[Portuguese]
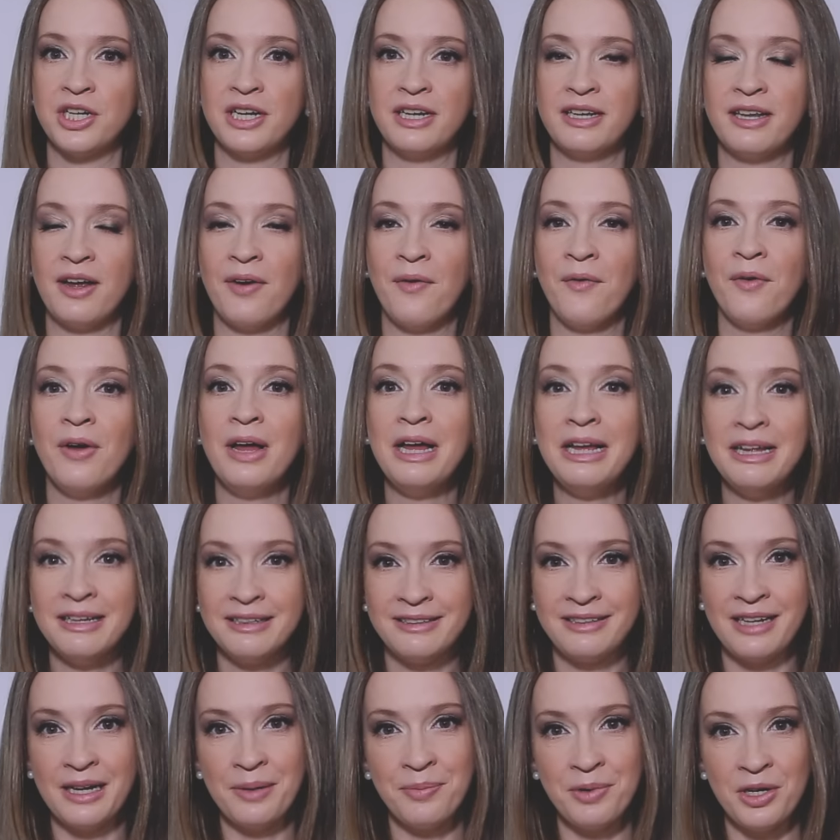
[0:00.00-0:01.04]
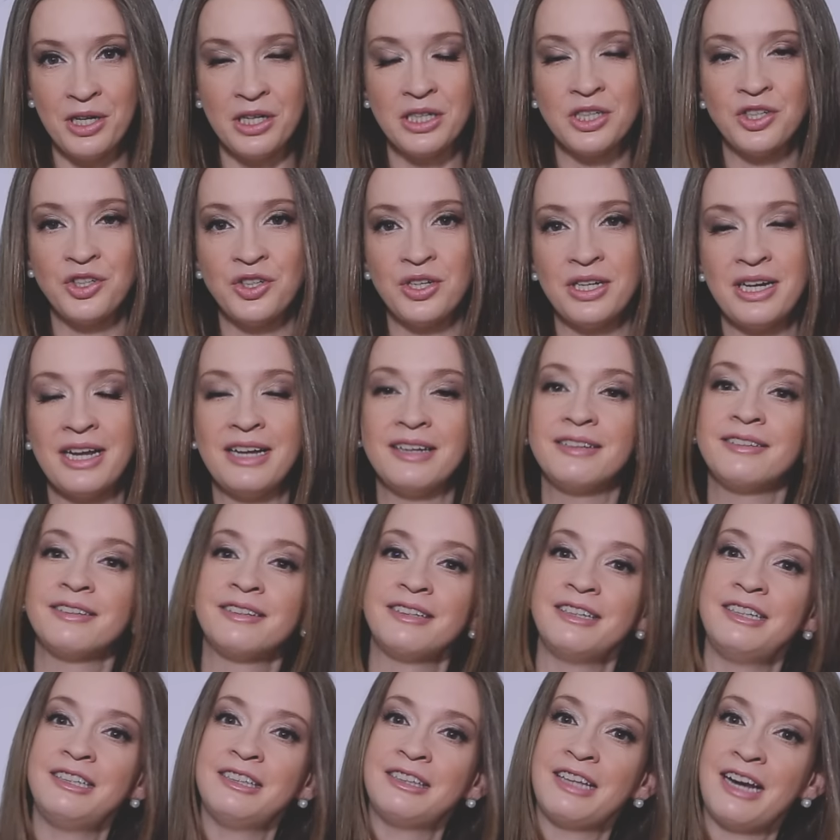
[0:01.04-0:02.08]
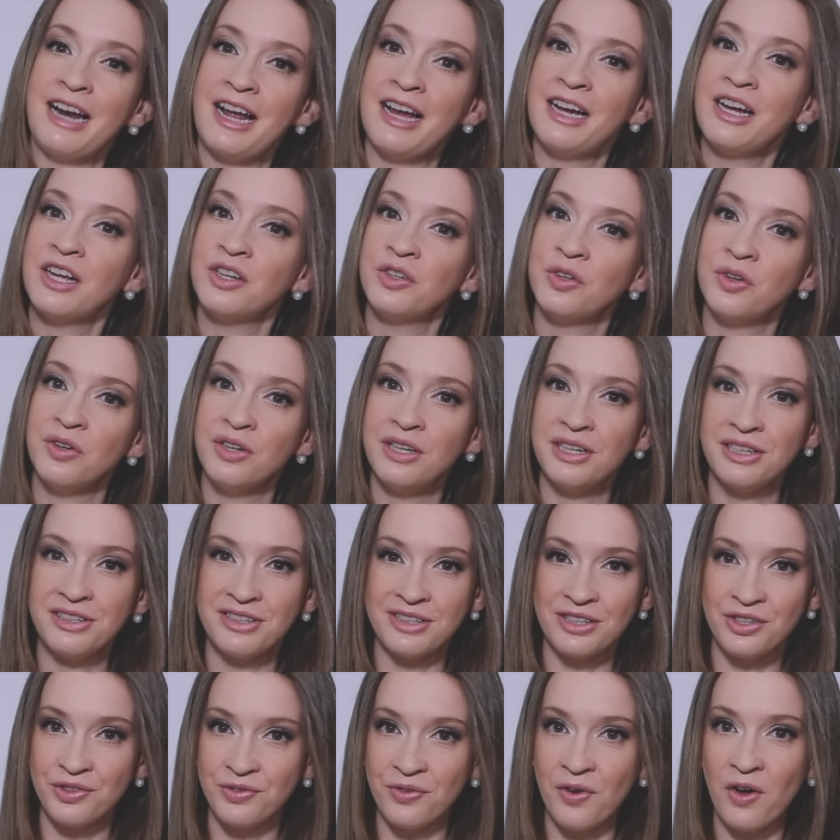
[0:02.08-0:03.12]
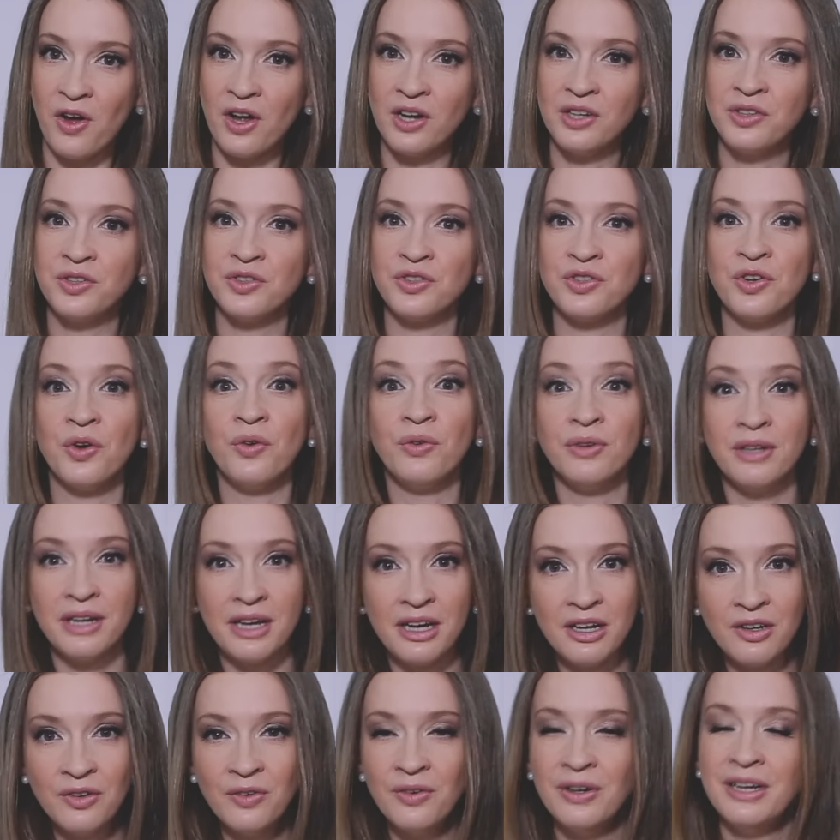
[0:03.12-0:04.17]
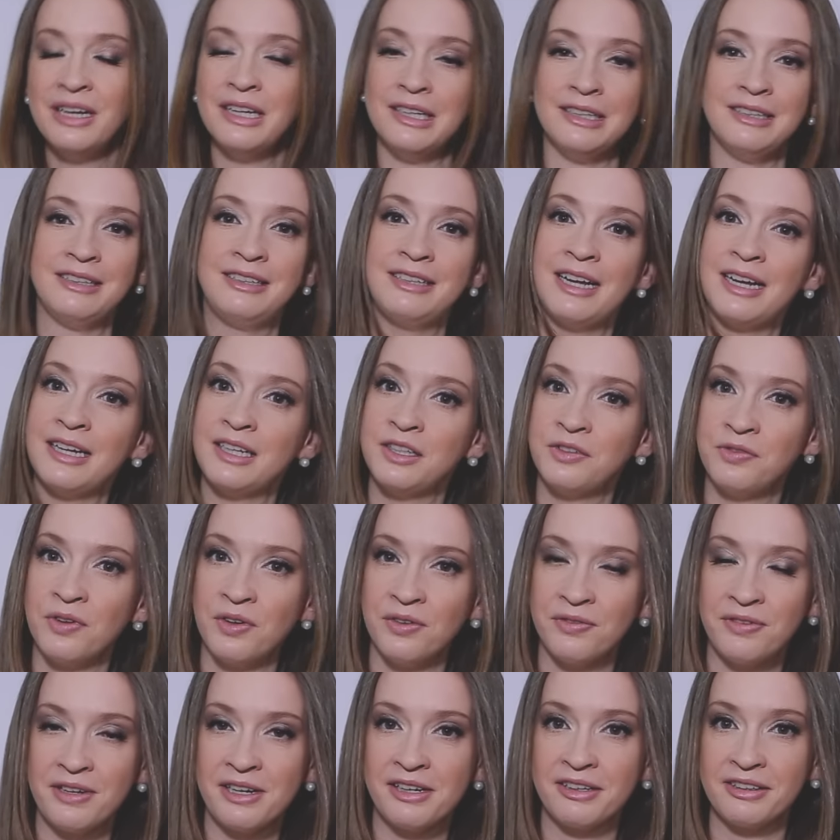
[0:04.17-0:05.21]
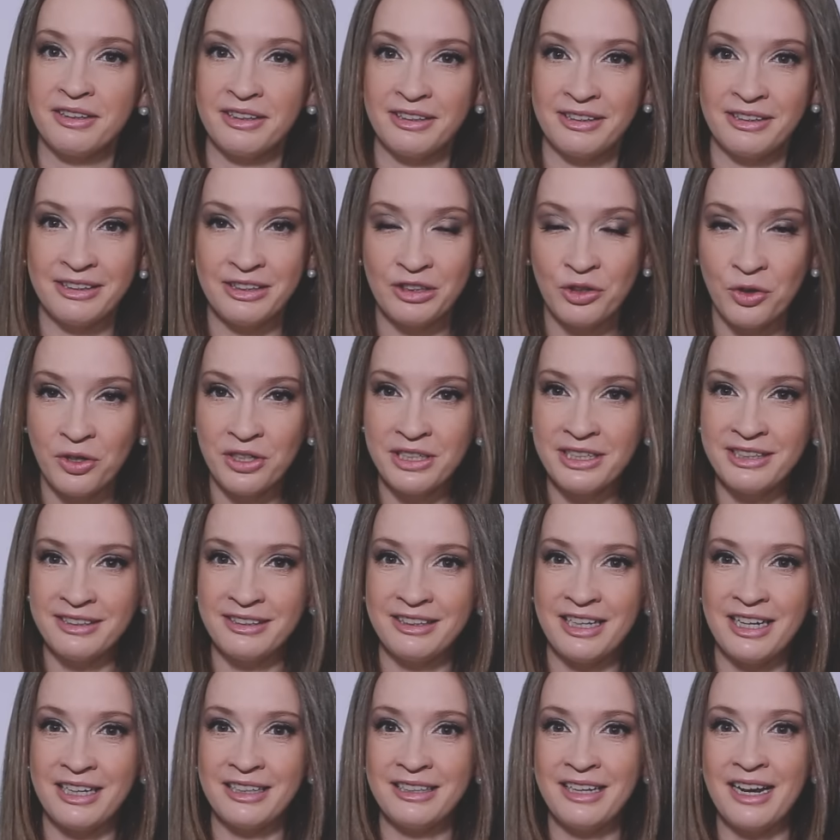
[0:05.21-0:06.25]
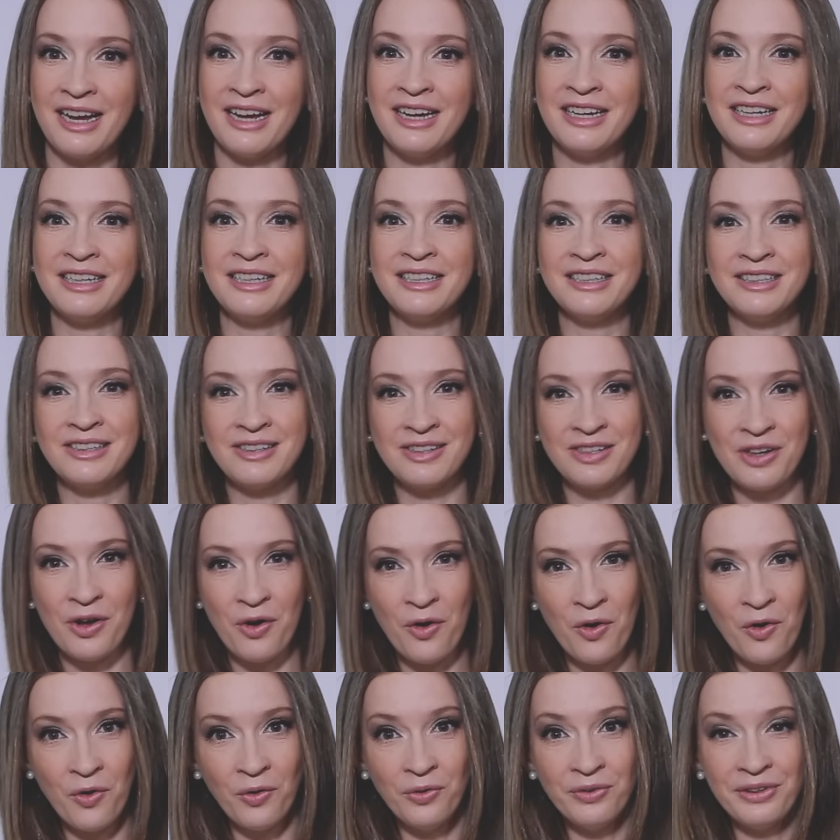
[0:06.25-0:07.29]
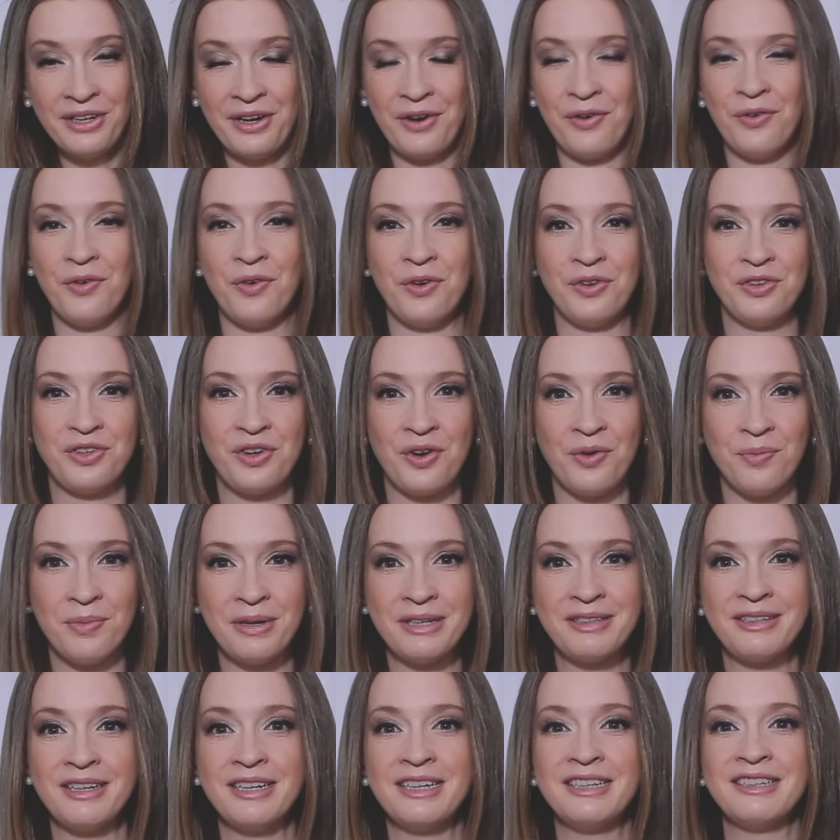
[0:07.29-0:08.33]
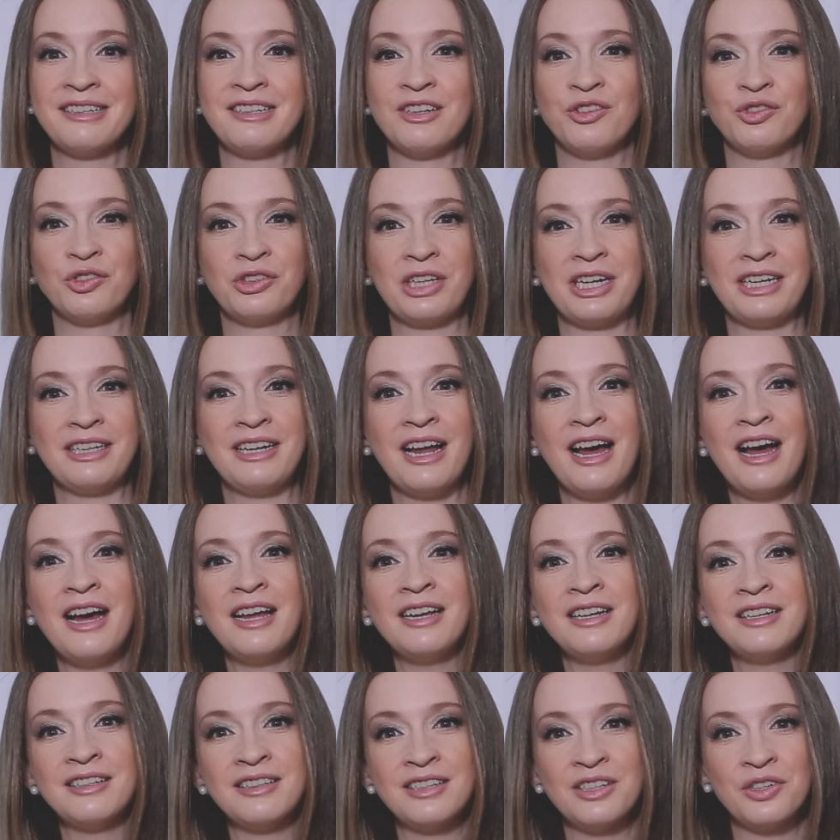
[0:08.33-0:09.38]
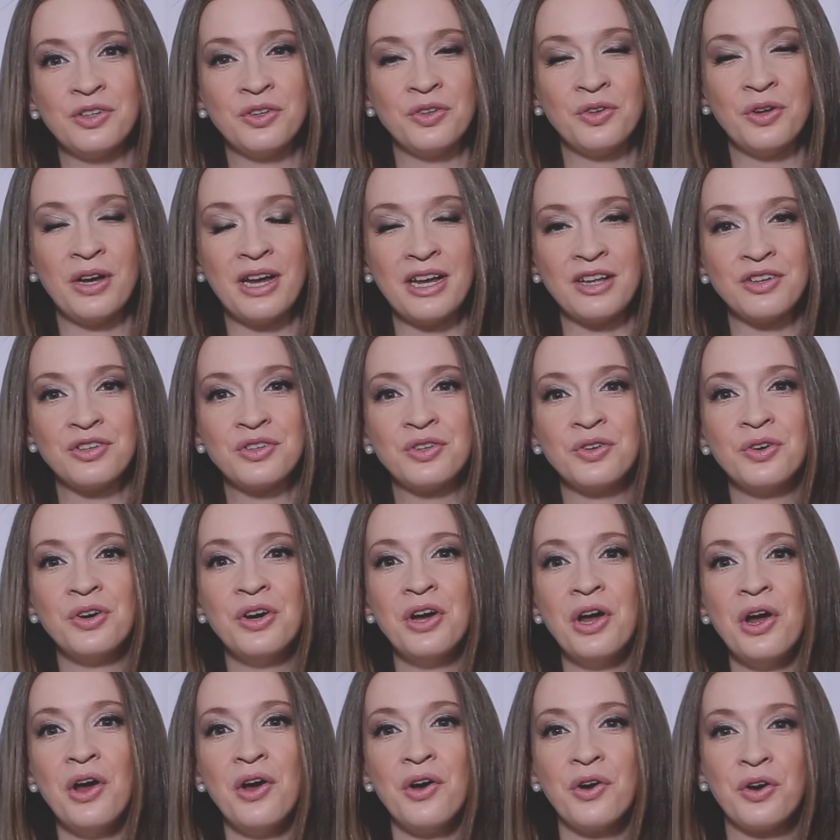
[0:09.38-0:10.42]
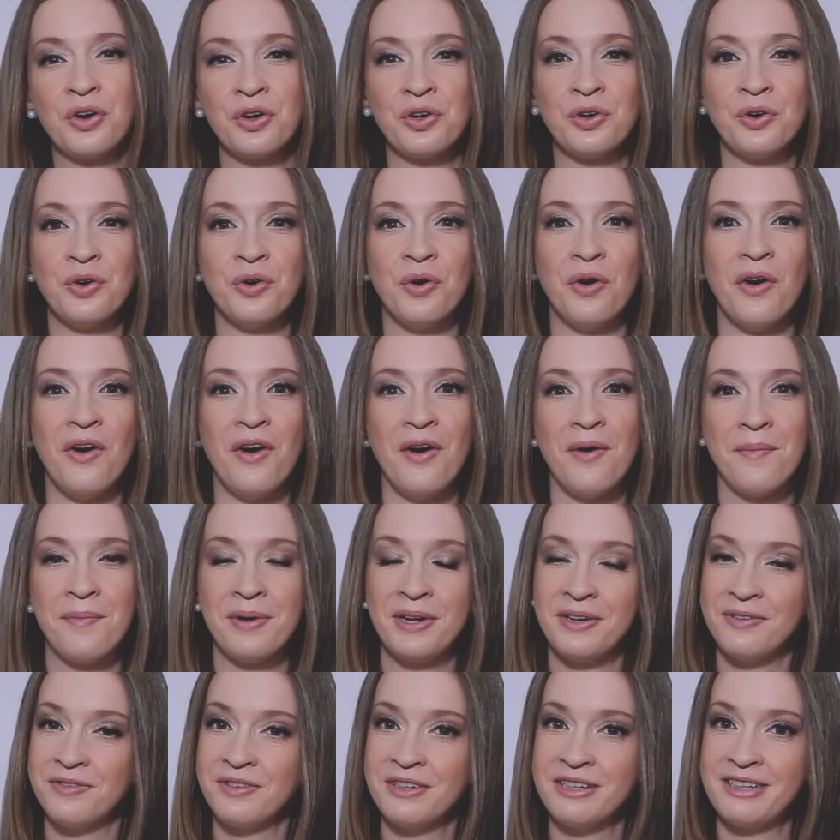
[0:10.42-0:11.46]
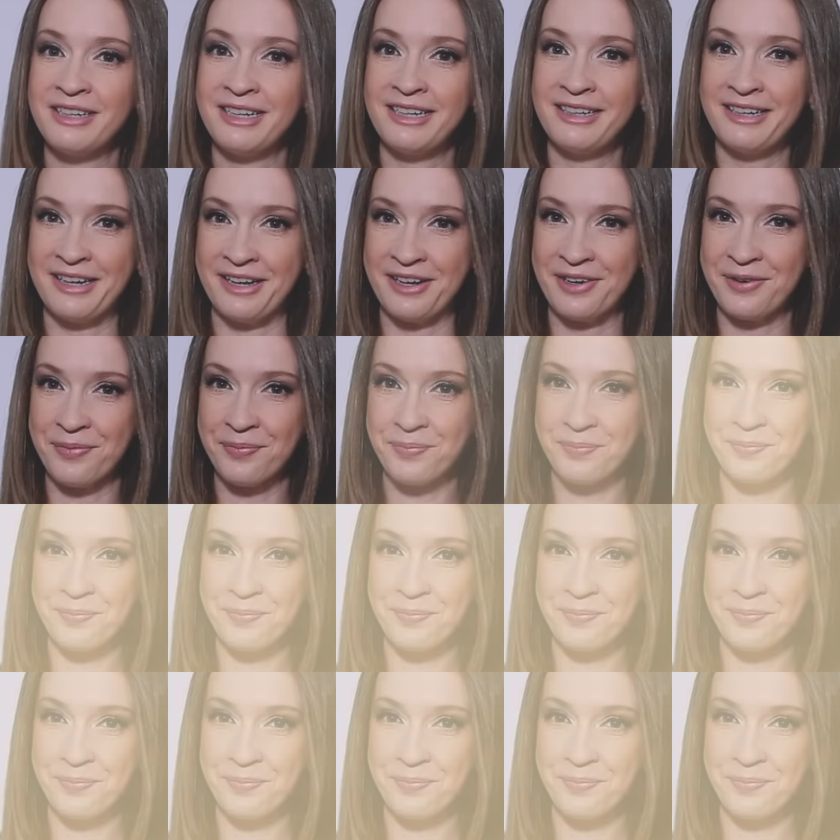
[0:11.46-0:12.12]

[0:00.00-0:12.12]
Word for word: Então, sempre questionar se entrega todas as fotos ou não, se elas vão vir todas tratadas ou não, ou só uma seleção tratadas e todo o resto cru para você ter.